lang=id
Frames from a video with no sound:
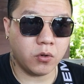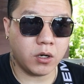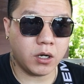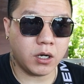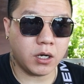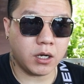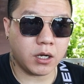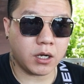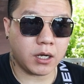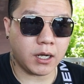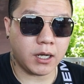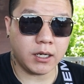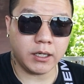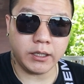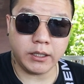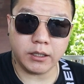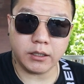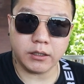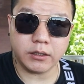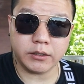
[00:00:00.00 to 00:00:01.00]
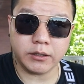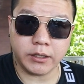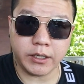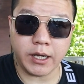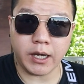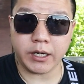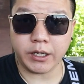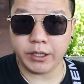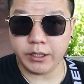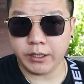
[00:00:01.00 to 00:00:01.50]
dua kali
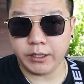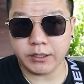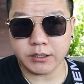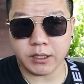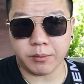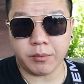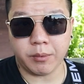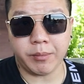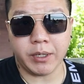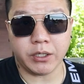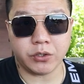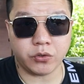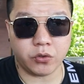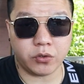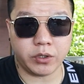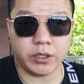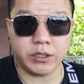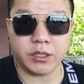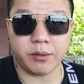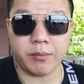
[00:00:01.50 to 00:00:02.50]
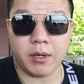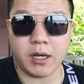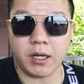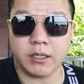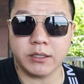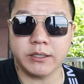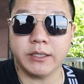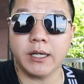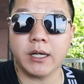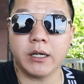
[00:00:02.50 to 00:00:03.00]
jadi hari ini sama besok diajak
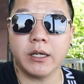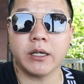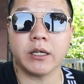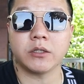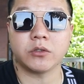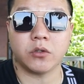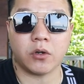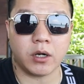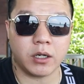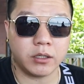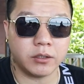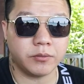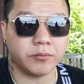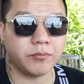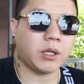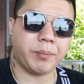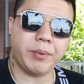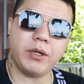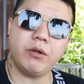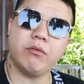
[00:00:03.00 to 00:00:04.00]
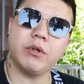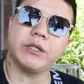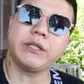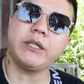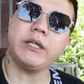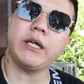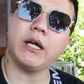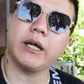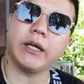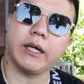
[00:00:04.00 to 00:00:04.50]
makan siang di restoran tapi ini udah
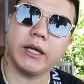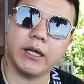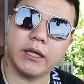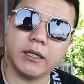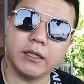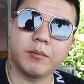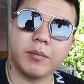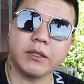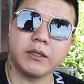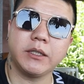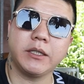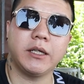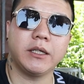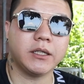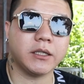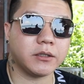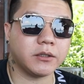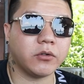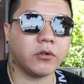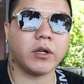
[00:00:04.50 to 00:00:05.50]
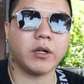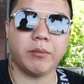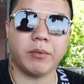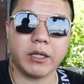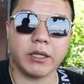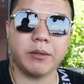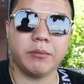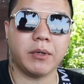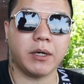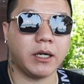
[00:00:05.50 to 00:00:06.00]
siang ya Iya. Pasti diajak sore
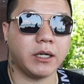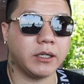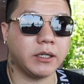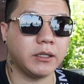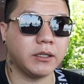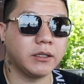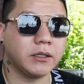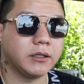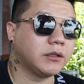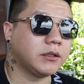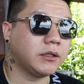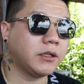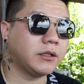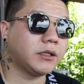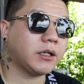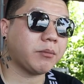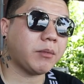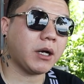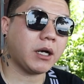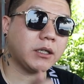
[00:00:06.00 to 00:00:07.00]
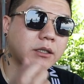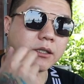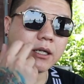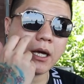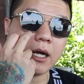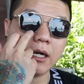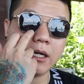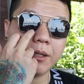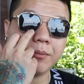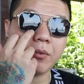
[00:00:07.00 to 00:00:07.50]
berarti makannya. Diajak makan
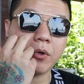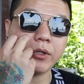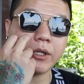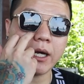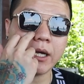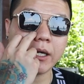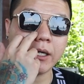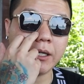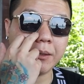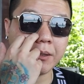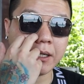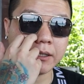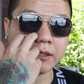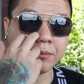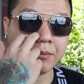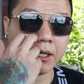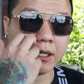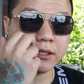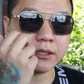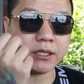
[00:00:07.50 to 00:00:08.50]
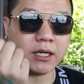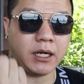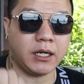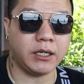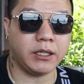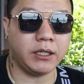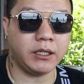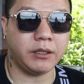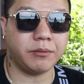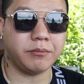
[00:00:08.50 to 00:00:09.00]
sekali. Pokoknya hari ini kasih makan
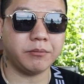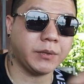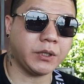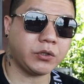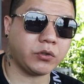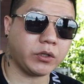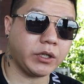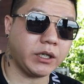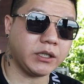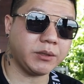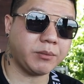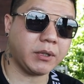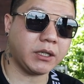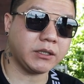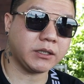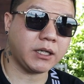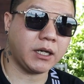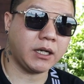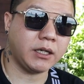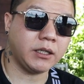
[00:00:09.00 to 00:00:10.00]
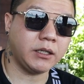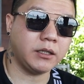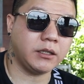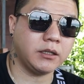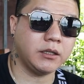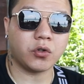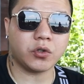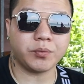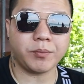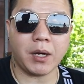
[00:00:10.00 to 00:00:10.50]
sekali, besok dikasih makan sekali.
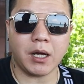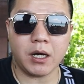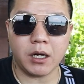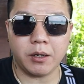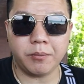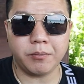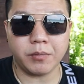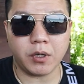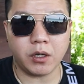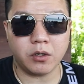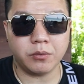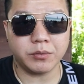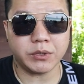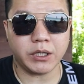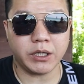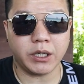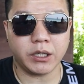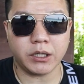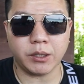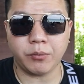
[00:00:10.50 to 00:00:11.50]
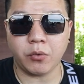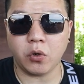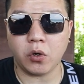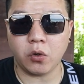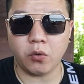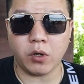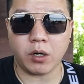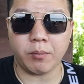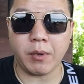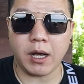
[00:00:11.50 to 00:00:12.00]
Terus malam kalau misalnya kita mau
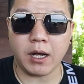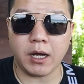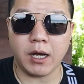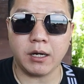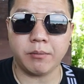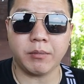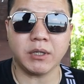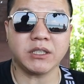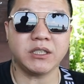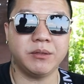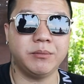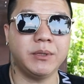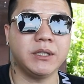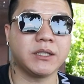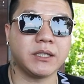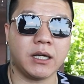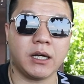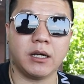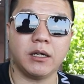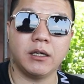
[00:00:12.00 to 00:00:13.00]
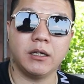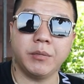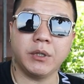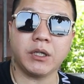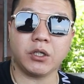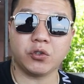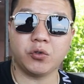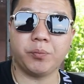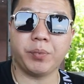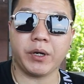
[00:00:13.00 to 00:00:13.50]
keluar makan masih bisa
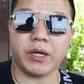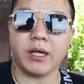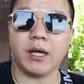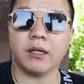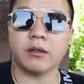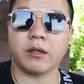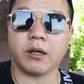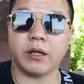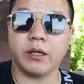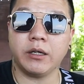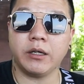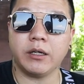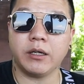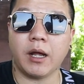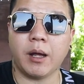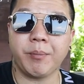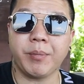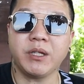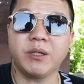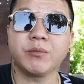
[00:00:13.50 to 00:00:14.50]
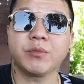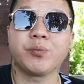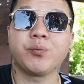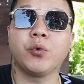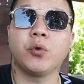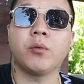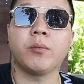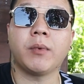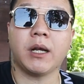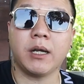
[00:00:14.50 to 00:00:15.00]
minta supirnya anterin sampai jam
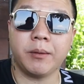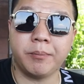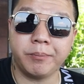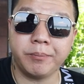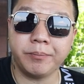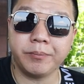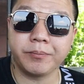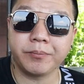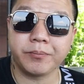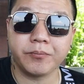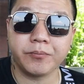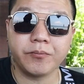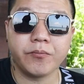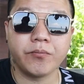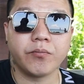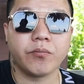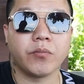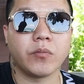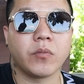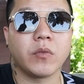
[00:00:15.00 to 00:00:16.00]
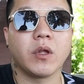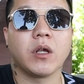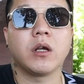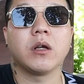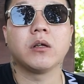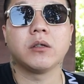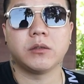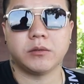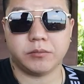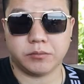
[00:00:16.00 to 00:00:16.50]
10 malam. Maksimal
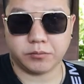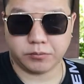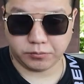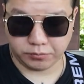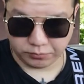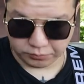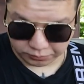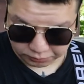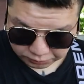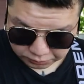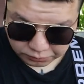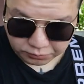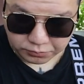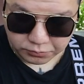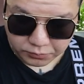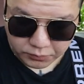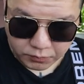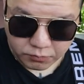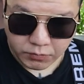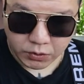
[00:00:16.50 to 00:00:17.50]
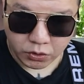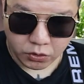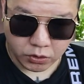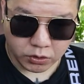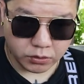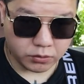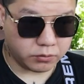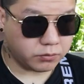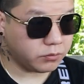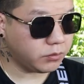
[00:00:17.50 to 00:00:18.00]
maksimalnya.
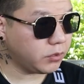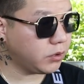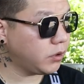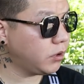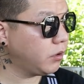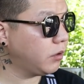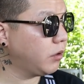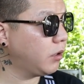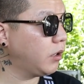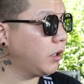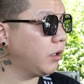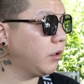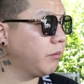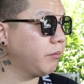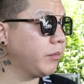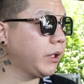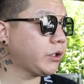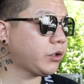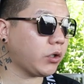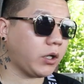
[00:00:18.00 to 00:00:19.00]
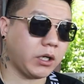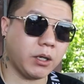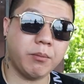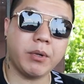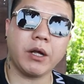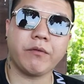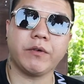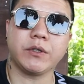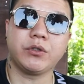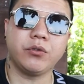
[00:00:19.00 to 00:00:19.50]
Betul. Besok ada
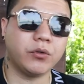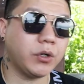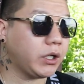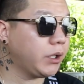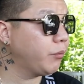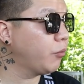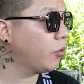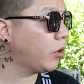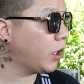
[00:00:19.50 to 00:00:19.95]
breakfast juga di